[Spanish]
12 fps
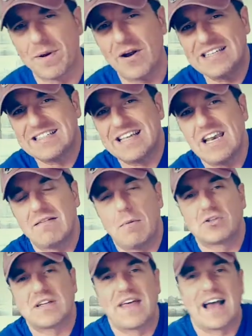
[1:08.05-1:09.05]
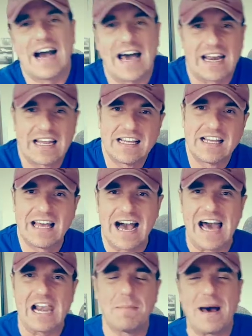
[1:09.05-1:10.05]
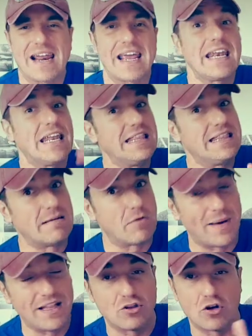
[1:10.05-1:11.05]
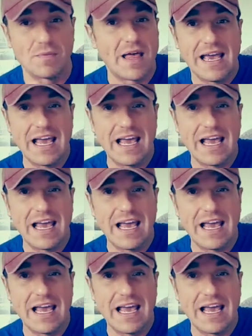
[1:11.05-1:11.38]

pero a este le vamos a dejar al margen de momento.